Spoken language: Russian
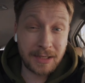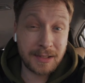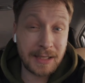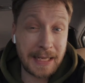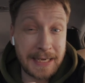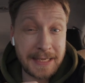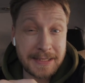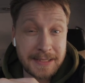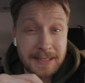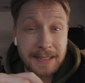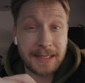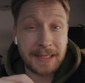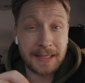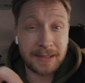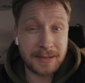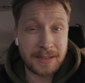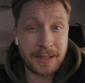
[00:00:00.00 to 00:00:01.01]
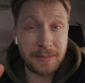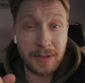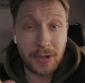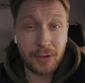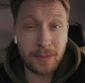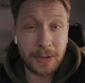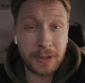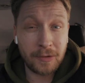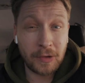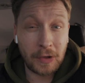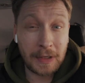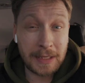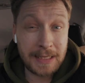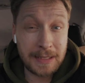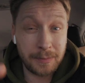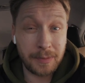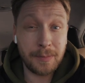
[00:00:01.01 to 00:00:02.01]
колориста, заберем у него
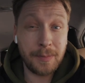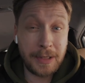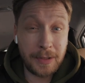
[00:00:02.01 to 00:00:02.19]
клип,